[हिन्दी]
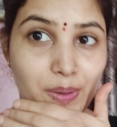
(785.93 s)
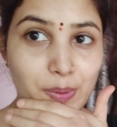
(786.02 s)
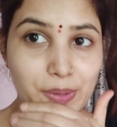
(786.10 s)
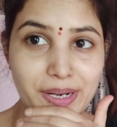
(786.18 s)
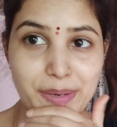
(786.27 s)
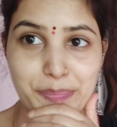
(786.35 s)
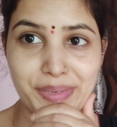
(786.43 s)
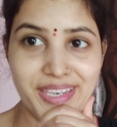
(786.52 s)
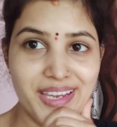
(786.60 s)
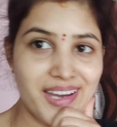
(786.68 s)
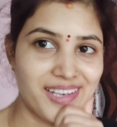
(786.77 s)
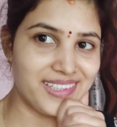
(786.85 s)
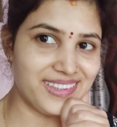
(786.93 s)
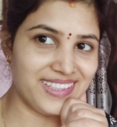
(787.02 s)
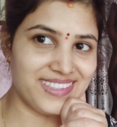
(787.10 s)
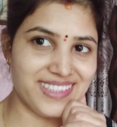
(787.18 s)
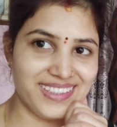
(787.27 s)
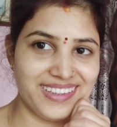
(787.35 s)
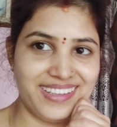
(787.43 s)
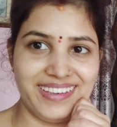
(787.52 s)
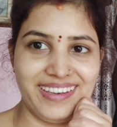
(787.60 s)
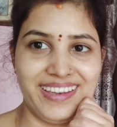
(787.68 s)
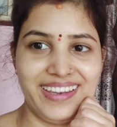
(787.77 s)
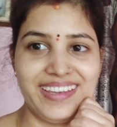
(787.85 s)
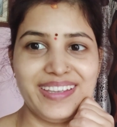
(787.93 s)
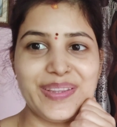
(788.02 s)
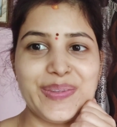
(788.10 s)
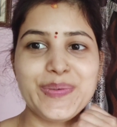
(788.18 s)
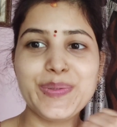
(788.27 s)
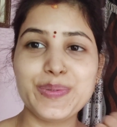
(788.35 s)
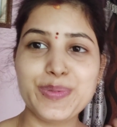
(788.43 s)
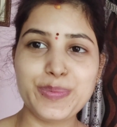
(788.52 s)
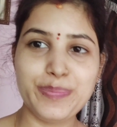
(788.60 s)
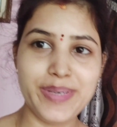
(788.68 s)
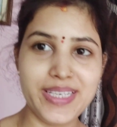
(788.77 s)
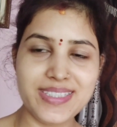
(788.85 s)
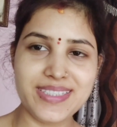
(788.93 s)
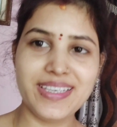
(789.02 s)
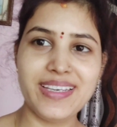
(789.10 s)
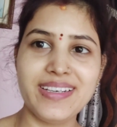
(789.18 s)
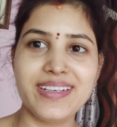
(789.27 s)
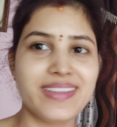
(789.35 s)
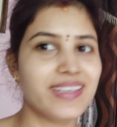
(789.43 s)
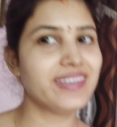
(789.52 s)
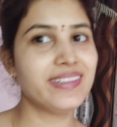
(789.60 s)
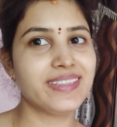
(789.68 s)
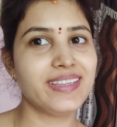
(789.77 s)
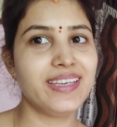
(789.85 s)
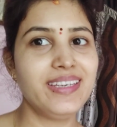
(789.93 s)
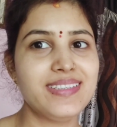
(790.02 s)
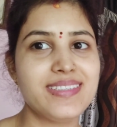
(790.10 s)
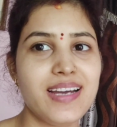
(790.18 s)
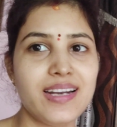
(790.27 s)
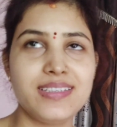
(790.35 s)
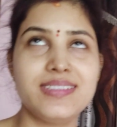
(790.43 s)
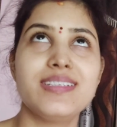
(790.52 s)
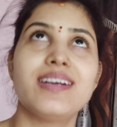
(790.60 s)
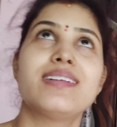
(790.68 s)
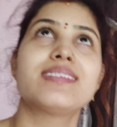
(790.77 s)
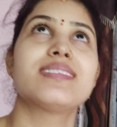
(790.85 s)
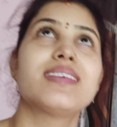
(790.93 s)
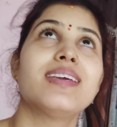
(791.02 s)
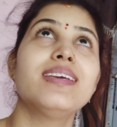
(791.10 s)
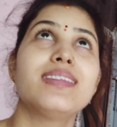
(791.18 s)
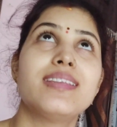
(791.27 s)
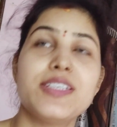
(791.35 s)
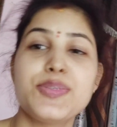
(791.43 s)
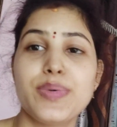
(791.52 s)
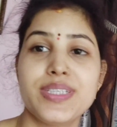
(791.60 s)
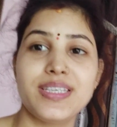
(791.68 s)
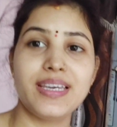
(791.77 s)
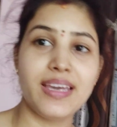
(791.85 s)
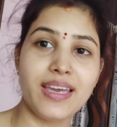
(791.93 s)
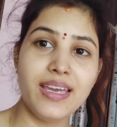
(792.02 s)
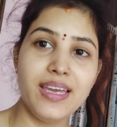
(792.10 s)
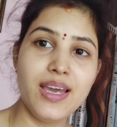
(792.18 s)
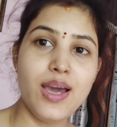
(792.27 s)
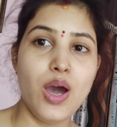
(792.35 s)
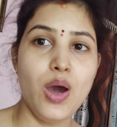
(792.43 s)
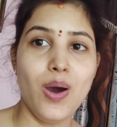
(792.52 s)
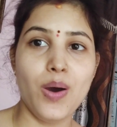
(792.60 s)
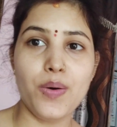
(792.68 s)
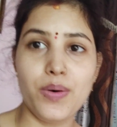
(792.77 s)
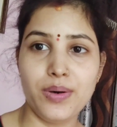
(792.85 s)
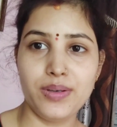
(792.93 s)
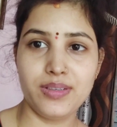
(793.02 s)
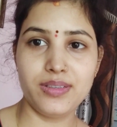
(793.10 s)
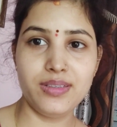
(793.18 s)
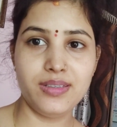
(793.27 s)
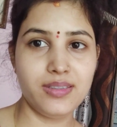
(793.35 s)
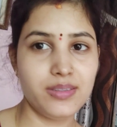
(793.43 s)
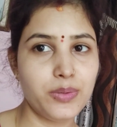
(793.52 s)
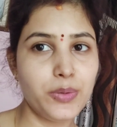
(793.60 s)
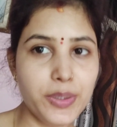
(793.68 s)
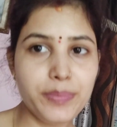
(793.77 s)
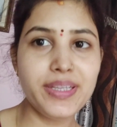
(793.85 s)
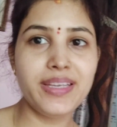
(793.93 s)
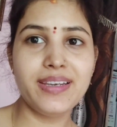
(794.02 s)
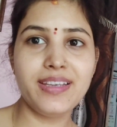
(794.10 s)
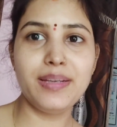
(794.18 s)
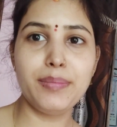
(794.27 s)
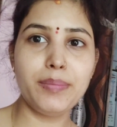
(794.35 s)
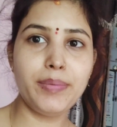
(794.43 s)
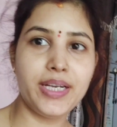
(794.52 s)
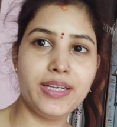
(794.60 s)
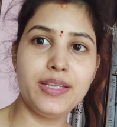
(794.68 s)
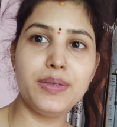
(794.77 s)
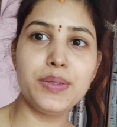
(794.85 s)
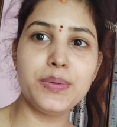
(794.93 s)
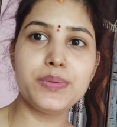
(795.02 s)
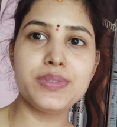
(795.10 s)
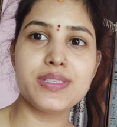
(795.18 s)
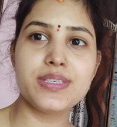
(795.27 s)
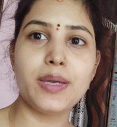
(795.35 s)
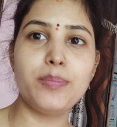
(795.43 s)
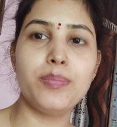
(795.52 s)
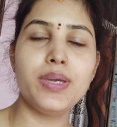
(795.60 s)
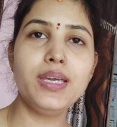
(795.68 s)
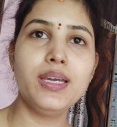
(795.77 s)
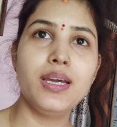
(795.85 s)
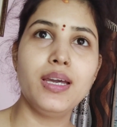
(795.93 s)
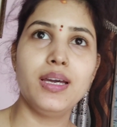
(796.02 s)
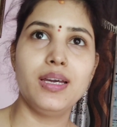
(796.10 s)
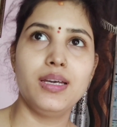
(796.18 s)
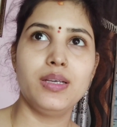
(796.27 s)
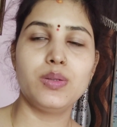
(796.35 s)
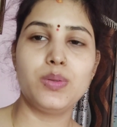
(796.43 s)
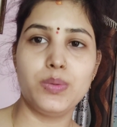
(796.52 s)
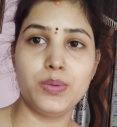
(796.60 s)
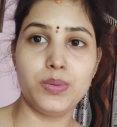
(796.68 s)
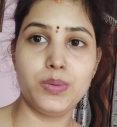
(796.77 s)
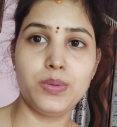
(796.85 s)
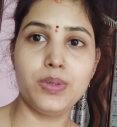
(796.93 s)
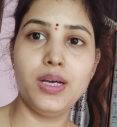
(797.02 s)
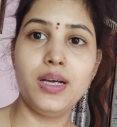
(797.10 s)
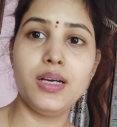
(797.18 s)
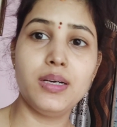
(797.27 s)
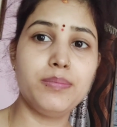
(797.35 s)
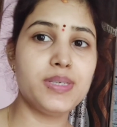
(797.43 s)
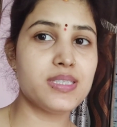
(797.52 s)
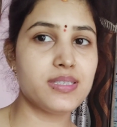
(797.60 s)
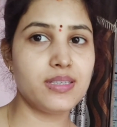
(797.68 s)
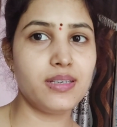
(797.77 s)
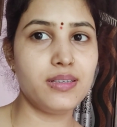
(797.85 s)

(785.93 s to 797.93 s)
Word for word: और आप मेरी हालत देख सकते हैं तो सुबह से करते करते साढ़े चार से दस बज गया है और थोड़ी भी देर के लिए मैं बैठी नहीं हूँ इस टाइम पे तो हाँ, बस